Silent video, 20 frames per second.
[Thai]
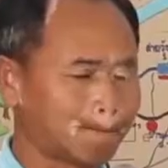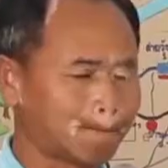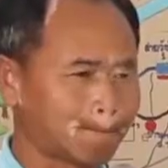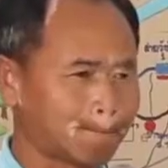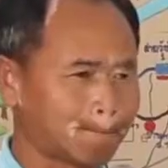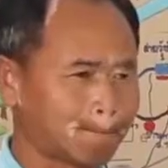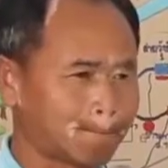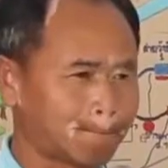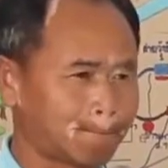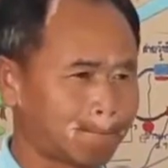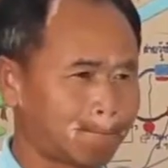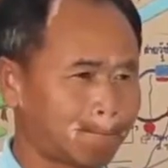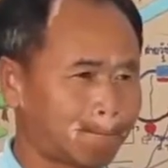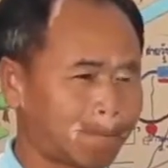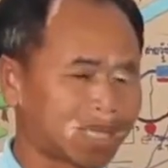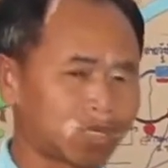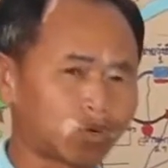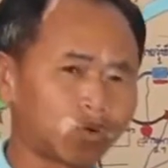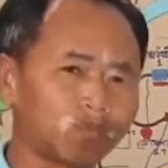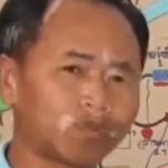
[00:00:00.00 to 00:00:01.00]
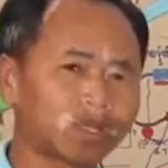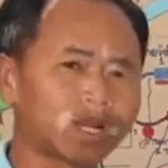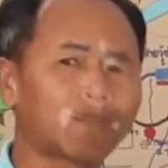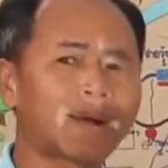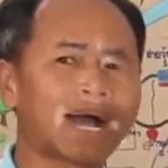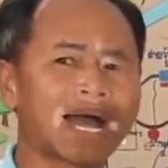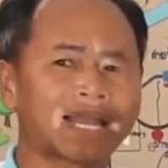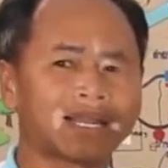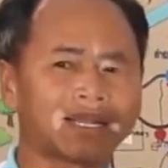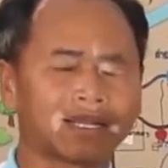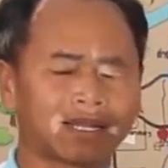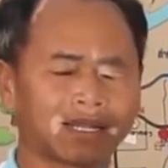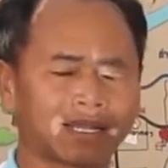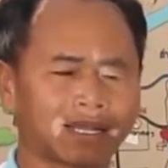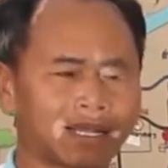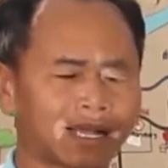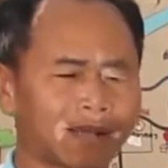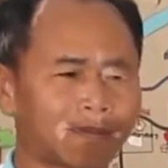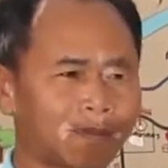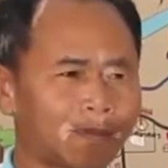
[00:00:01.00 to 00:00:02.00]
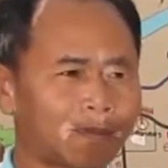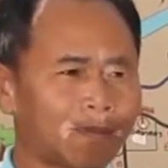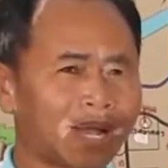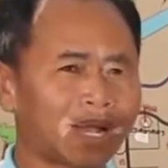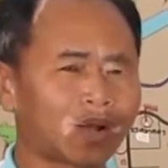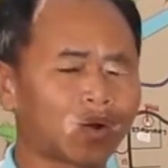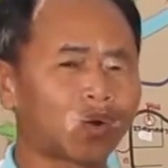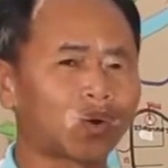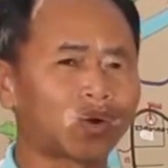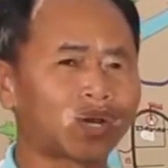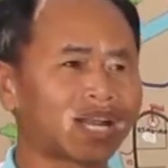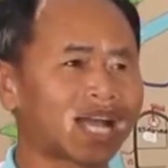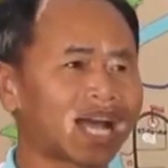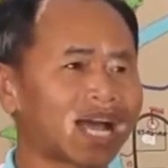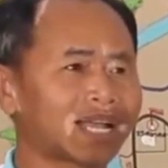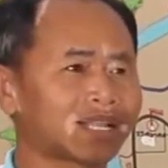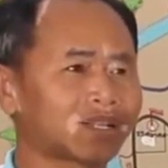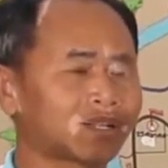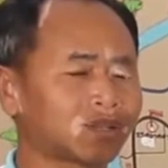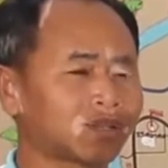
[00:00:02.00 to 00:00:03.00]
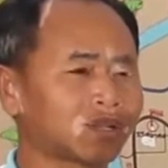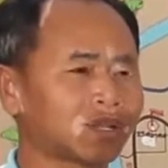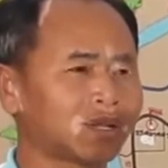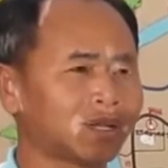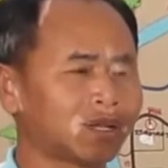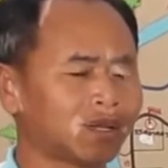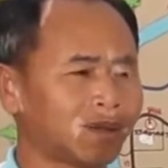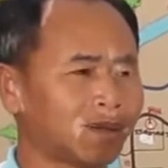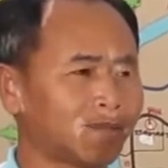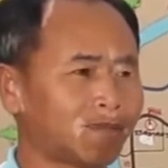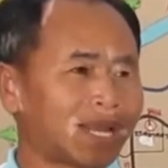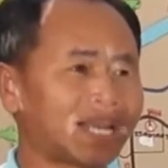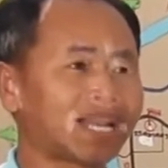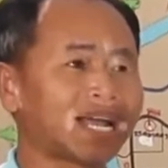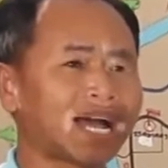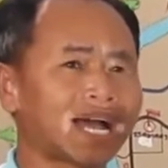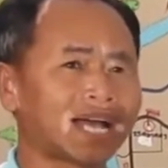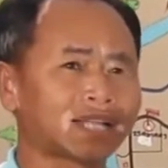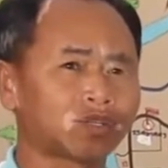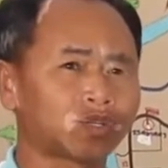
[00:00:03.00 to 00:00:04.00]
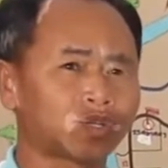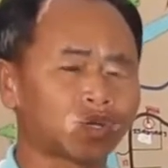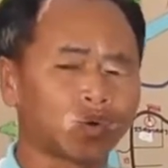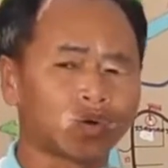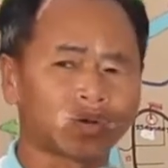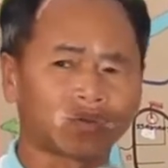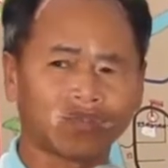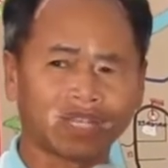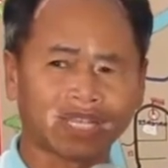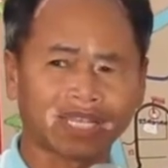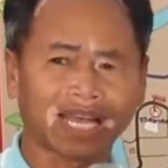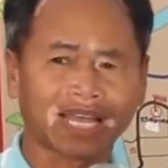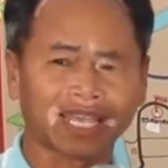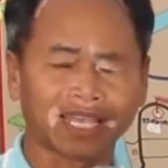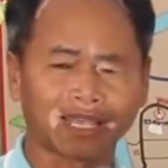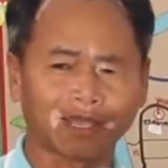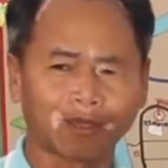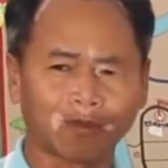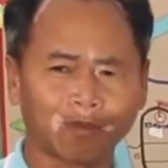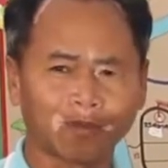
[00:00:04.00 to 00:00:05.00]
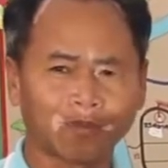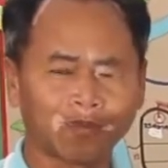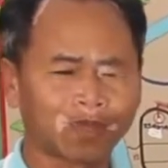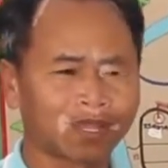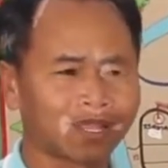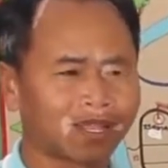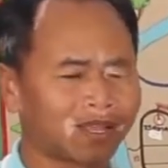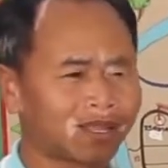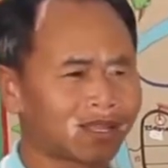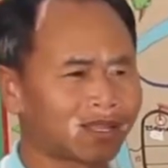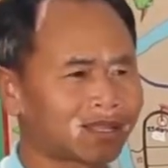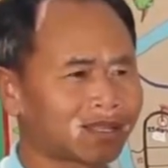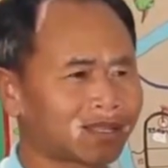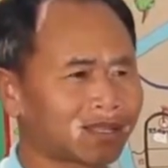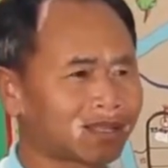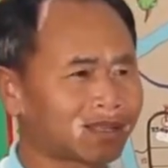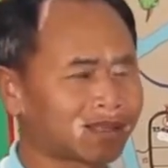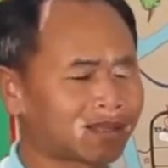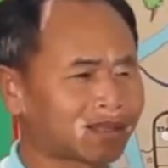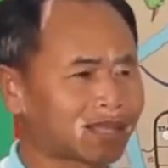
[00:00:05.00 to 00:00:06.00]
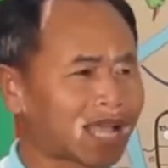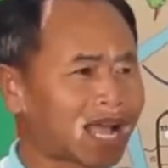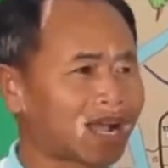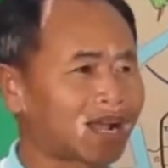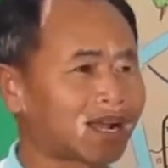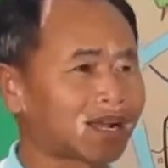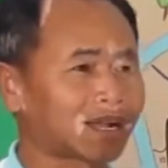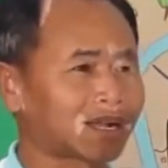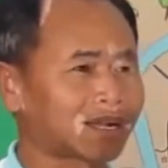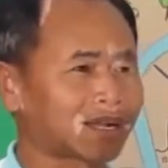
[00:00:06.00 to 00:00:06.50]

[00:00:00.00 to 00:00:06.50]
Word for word: ปโภคบริโภคและการเกษตรอีกด้วยค่ะนอกจากนี้แล้วนะคะยังได้มีการลงพื้นที่ โดย